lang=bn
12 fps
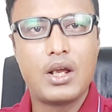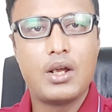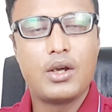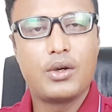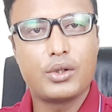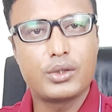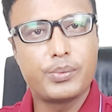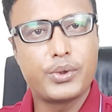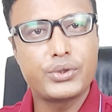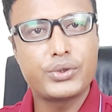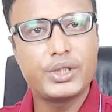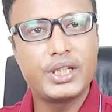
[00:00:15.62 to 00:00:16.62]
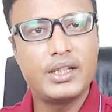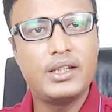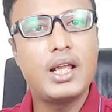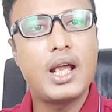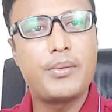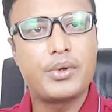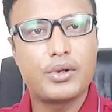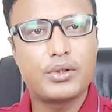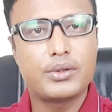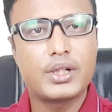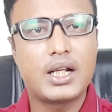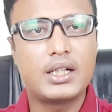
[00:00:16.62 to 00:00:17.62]
গত পরশুদিন এবং
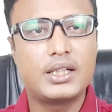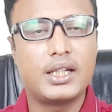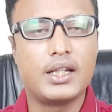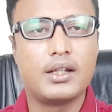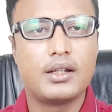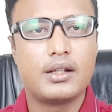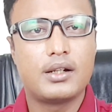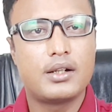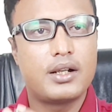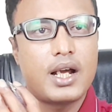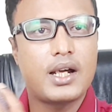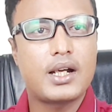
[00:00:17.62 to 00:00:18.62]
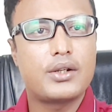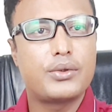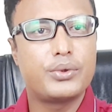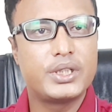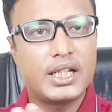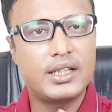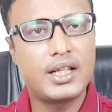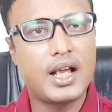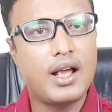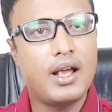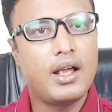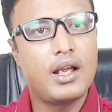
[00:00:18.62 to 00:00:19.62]
গতকালকে ডাকা টু জেদ্দা
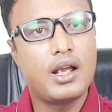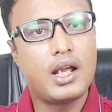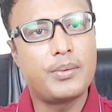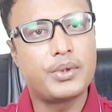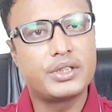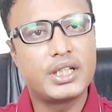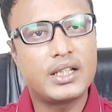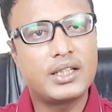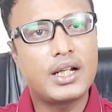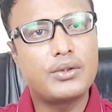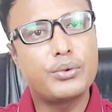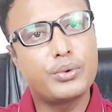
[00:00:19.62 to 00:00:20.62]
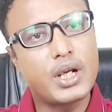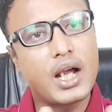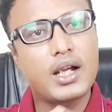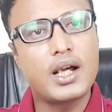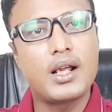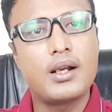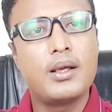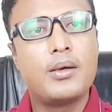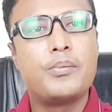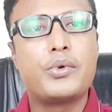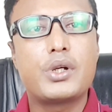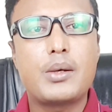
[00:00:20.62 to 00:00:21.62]
এবং জেদ্দা টু ডাকার
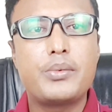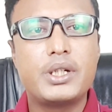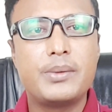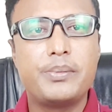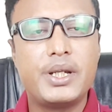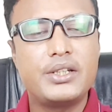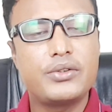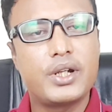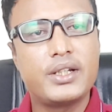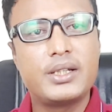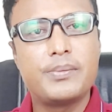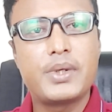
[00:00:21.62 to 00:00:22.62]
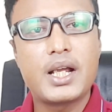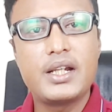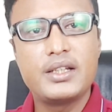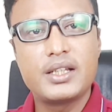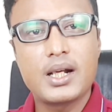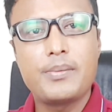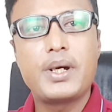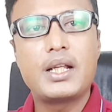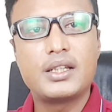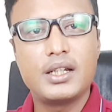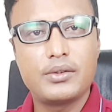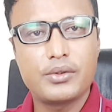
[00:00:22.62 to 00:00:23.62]
মোটামুটি বেশ কয়েকটি ফ্লাইট তারা
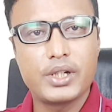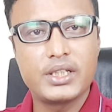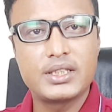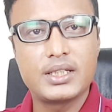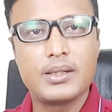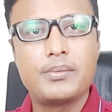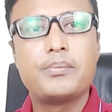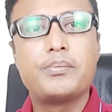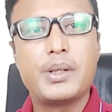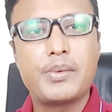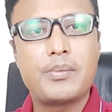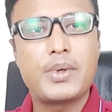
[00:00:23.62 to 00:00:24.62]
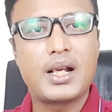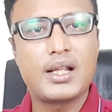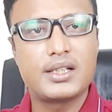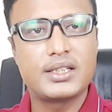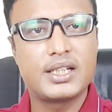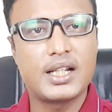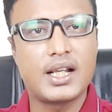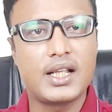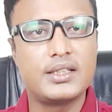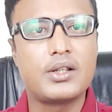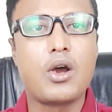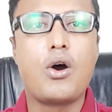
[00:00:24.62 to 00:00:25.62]
বাতিল করেছে বিমান বাংলাদেশ
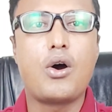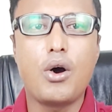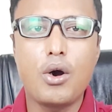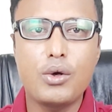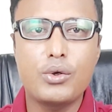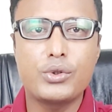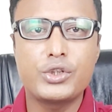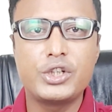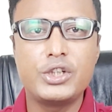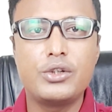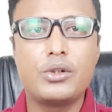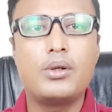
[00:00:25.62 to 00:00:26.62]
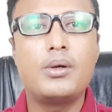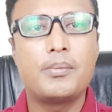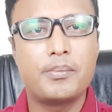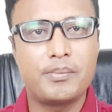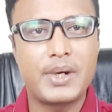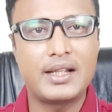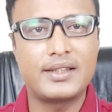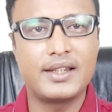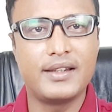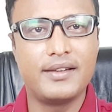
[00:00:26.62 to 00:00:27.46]
এয়ারলাইন্স অঘোষিত বাতিল